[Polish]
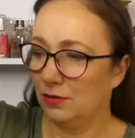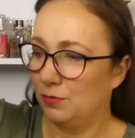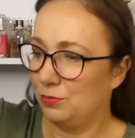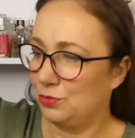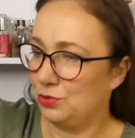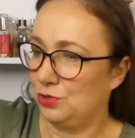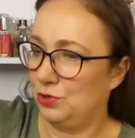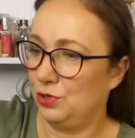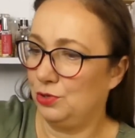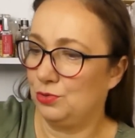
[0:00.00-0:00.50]

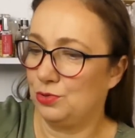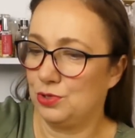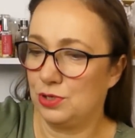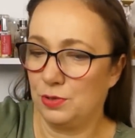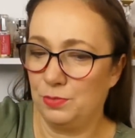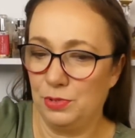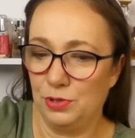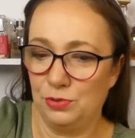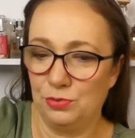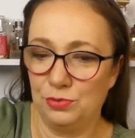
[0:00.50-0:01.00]
Może już
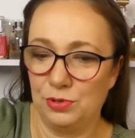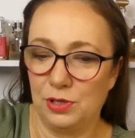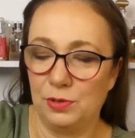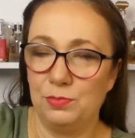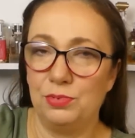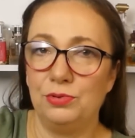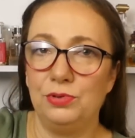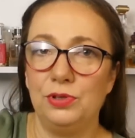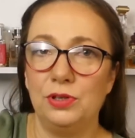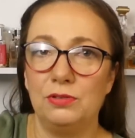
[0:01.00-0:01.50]
sobie tutaj
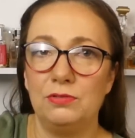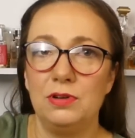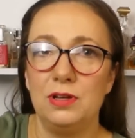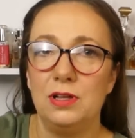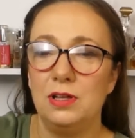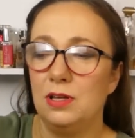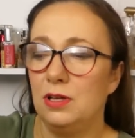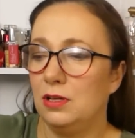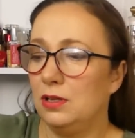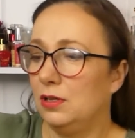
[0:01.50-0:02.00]
pójdą.
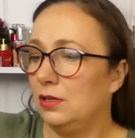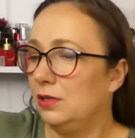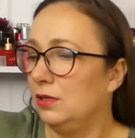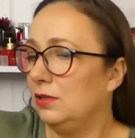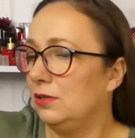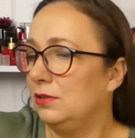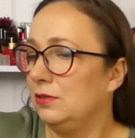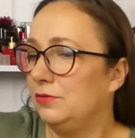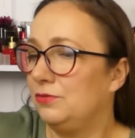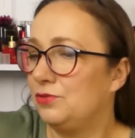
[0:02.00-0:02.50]

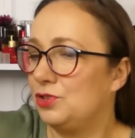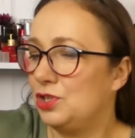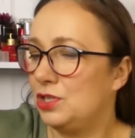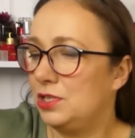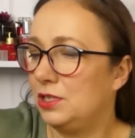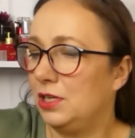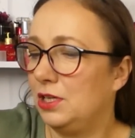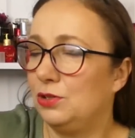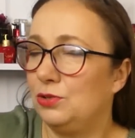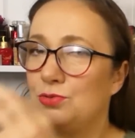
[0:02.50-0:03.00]
Y,
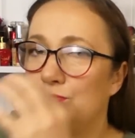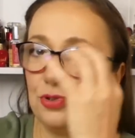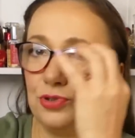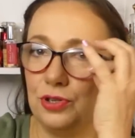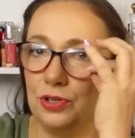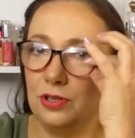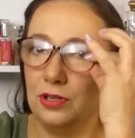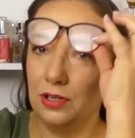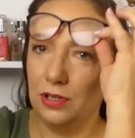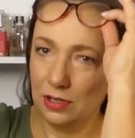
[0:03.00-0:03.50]
wszystkich,
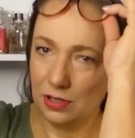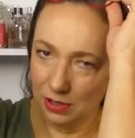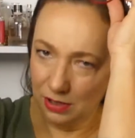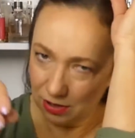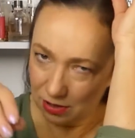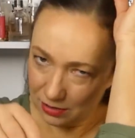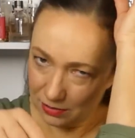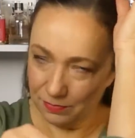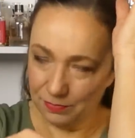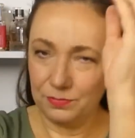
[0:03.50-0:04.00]
którzy
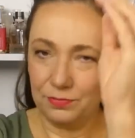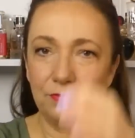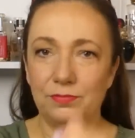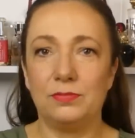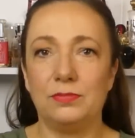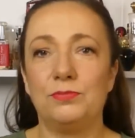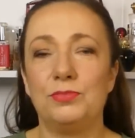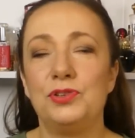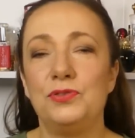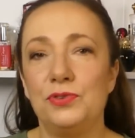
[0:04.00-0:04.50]
y,
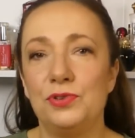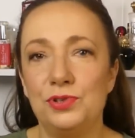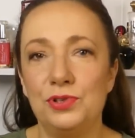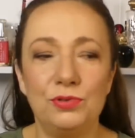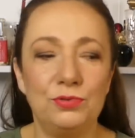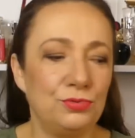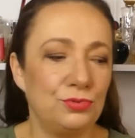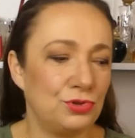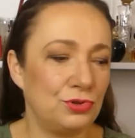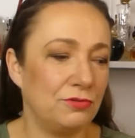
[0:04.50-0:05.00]

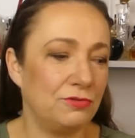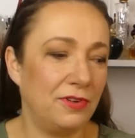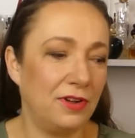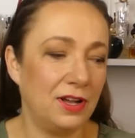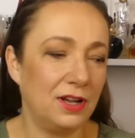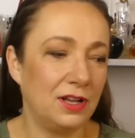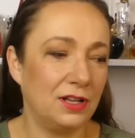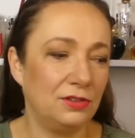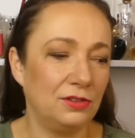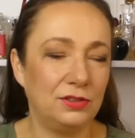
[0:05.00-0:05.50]
przywiązują dużą
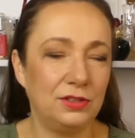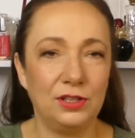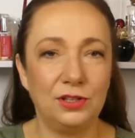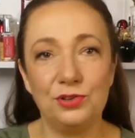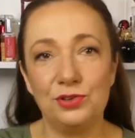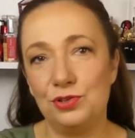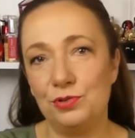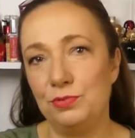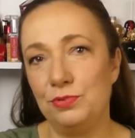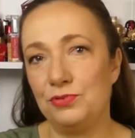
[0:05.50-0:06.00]
wagę do
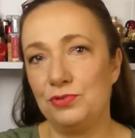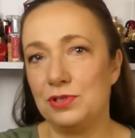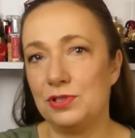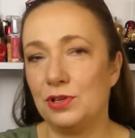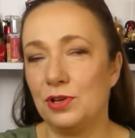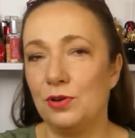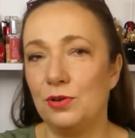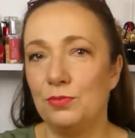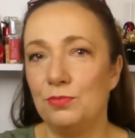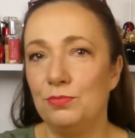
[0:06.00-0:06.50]
tego, żeby
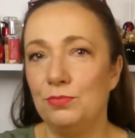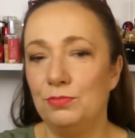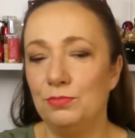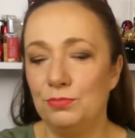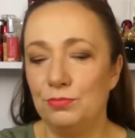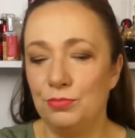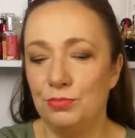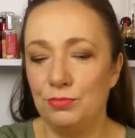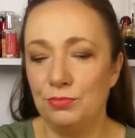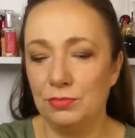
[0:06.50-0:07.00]
wszystko
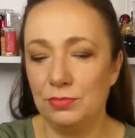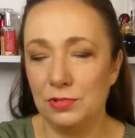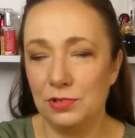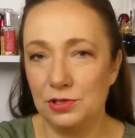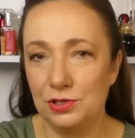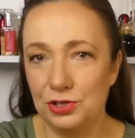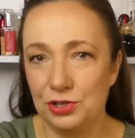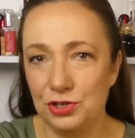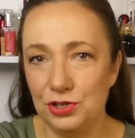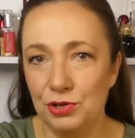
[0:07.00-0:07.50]
mm,
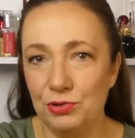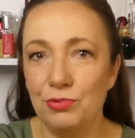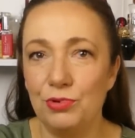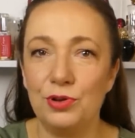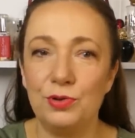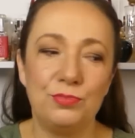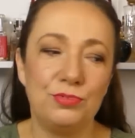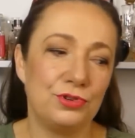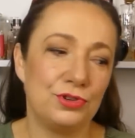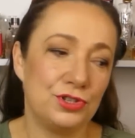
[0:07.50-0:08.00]
lśniło
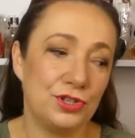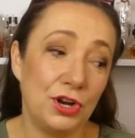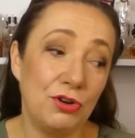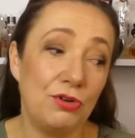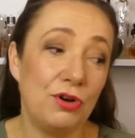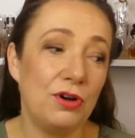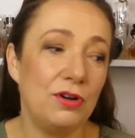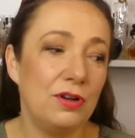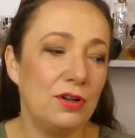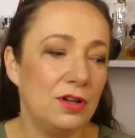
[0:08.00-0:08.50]
i
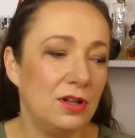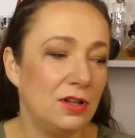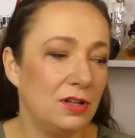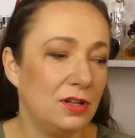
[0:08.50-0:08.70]
błyszczało,